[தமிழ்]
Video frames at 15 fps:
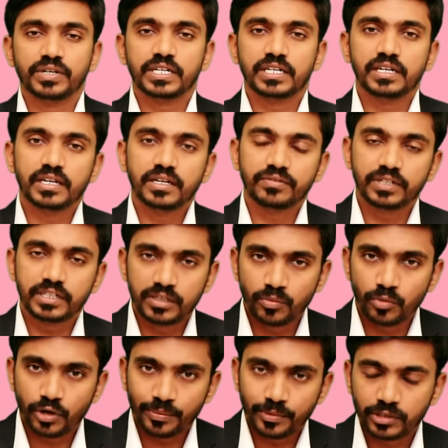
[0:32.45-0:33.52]
வீட்டிலேயே வீட்டு
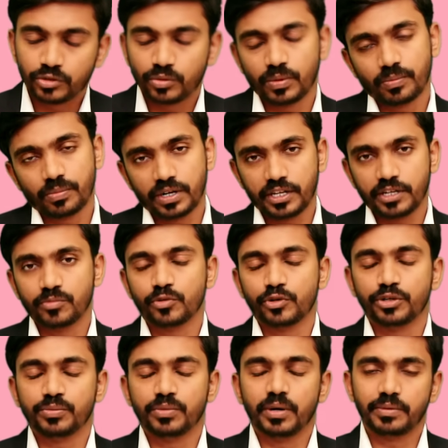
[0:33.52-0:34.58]
முறை மருத்துவமாக பண்ணிக்க
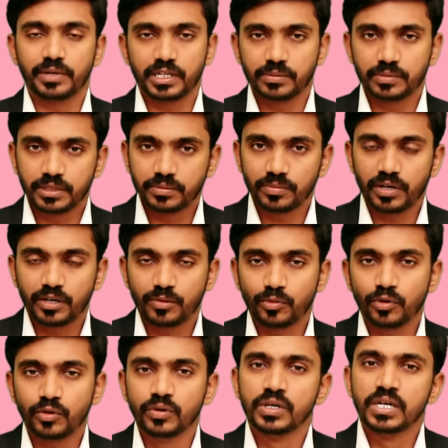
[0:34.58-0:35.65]
முடியும் அப்படிங்கிறத பற்றி பார்க்க
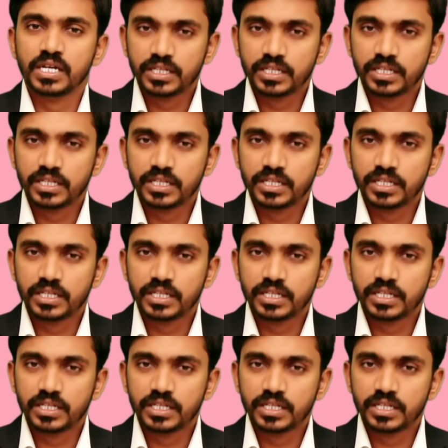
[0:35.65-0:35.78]
போகிறோம்